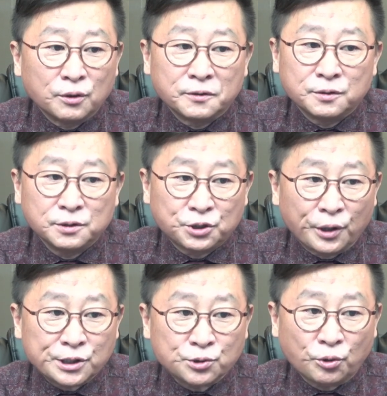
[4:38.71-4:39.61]

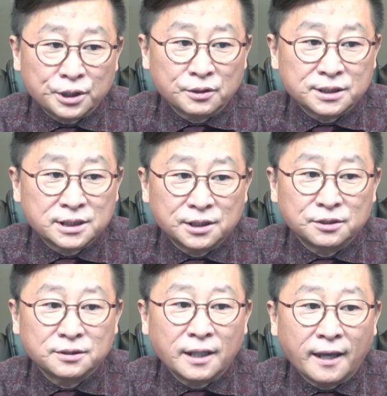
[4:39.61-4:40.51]
의석에서 소리를
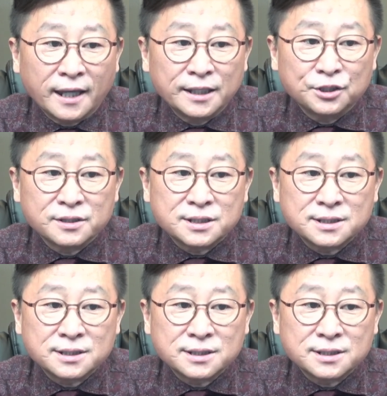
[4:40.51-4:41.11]
지르는 행위는